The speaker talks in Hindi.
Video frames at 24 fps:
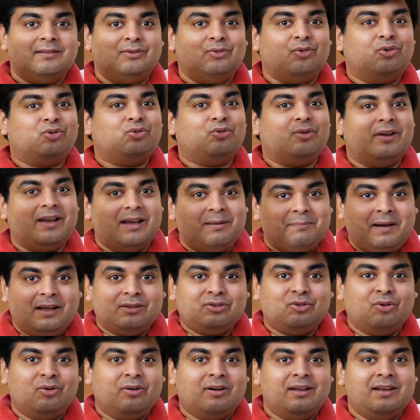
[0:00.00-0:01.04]
दोस्तों एक
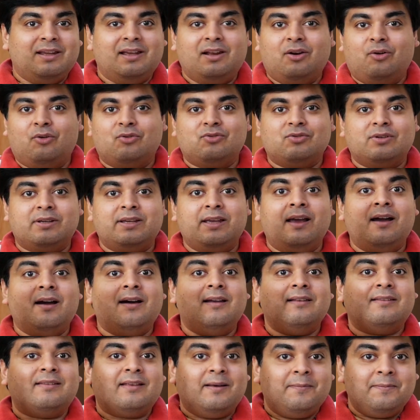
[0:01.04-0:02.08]
बात तो क्लियर हो चुकी है
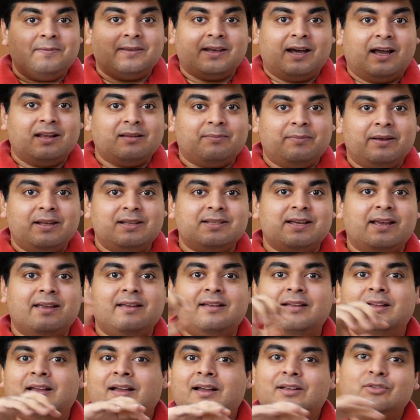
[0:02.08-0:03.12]
अगर सब साथ मिल
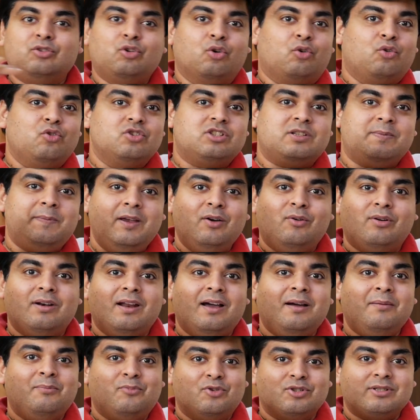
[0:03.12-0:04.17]
जाएं तो कुछ भी
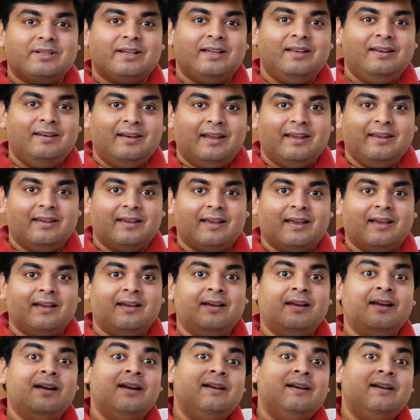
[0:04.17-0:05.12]
होना मुश्किल नहीं है